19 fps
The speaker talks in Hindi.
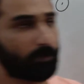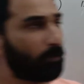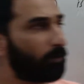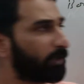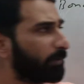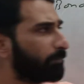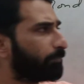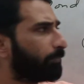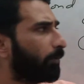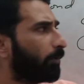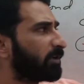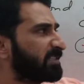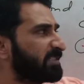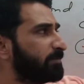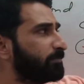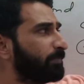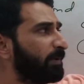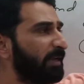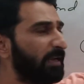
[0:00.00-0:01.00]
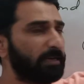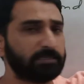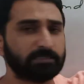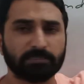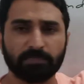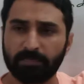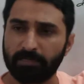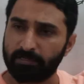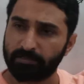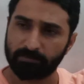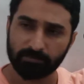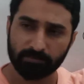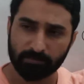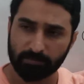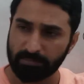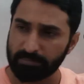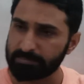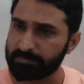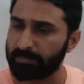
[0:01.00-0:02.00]
ओके बहुत सिंपल आंसर है
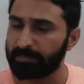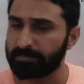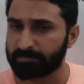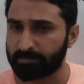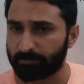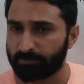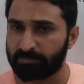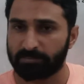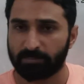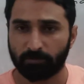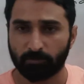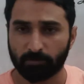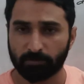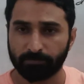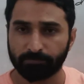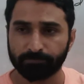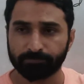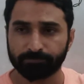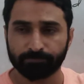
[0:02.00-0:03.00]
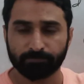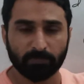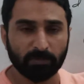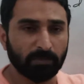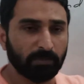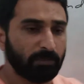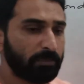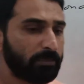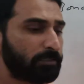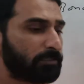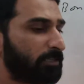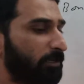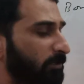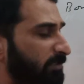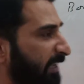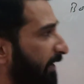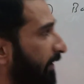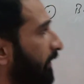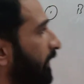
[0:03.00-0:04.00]
इजीली समझ जाओगे
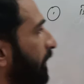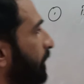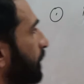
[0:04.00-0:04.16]
चलो सेकंड